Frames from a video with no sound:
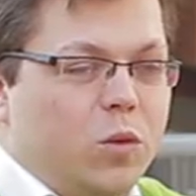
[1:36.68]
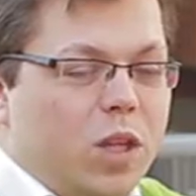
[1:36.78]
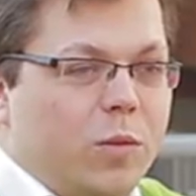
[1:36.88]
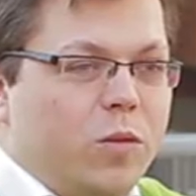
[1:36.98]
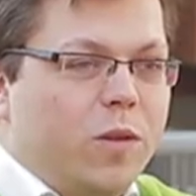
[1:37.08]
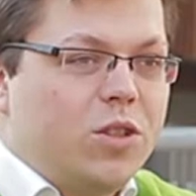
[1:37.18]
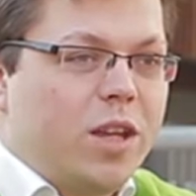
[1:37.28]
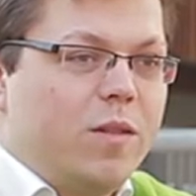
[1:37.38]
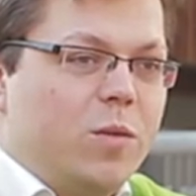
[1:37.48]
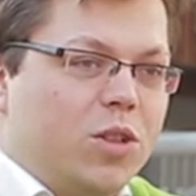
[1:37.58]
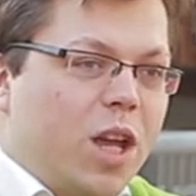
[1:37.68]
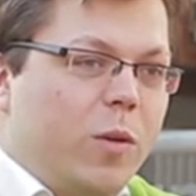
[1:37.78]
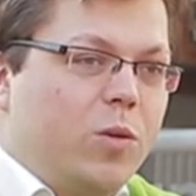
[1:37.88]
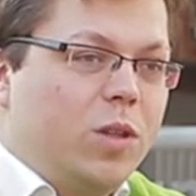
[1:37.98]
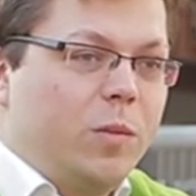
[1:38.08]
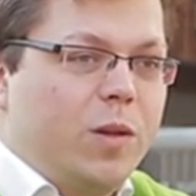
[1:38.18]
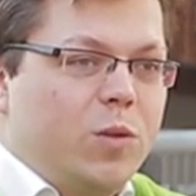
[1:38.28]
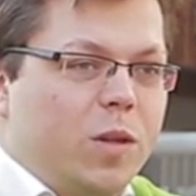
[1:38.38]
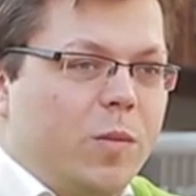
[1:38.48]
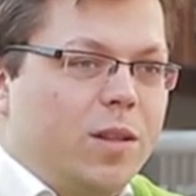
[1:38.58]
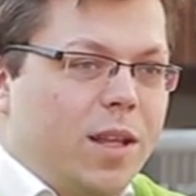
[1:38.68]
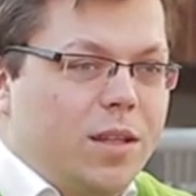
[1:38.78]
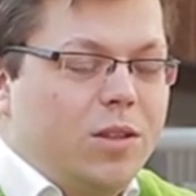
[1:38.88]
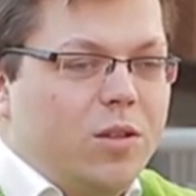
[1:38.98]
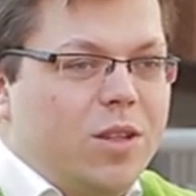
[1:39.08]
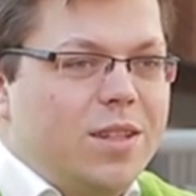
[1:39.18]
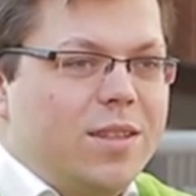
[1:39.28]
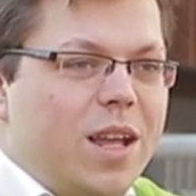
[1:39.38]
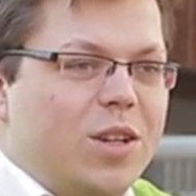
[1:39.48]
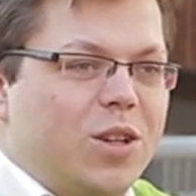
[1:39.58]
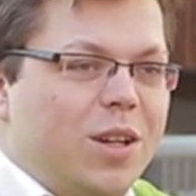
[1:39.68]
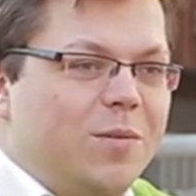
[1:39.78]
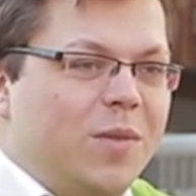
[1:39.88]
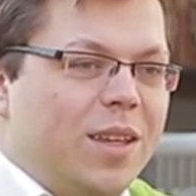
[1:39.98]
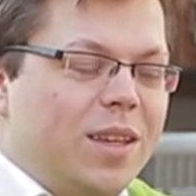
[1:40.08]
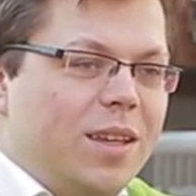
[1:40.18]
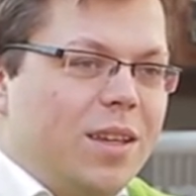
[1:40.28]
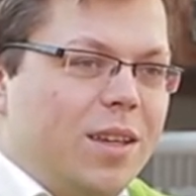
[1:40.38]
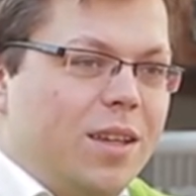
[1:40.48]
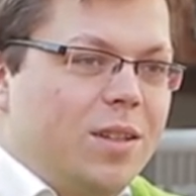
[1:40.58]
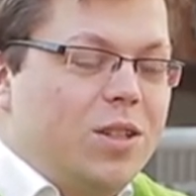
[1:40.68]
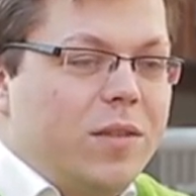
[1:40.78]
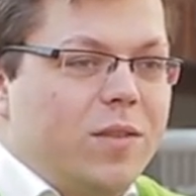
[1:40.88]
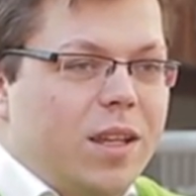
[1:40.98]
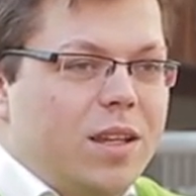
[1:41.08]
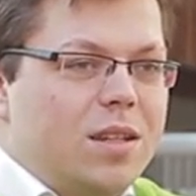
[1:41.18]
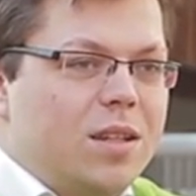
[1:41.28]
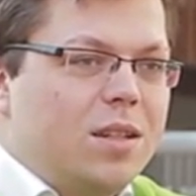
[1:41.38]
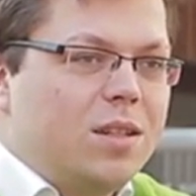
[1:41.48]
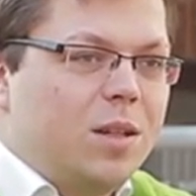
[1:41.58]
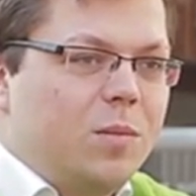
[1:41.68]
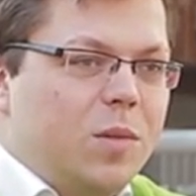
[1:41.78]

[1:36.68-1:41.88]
budujemy to w Warszawie, mieszkamy tutaj, pracujemy dla niej, to jest nasza. E, dzisiaj wydaje się, że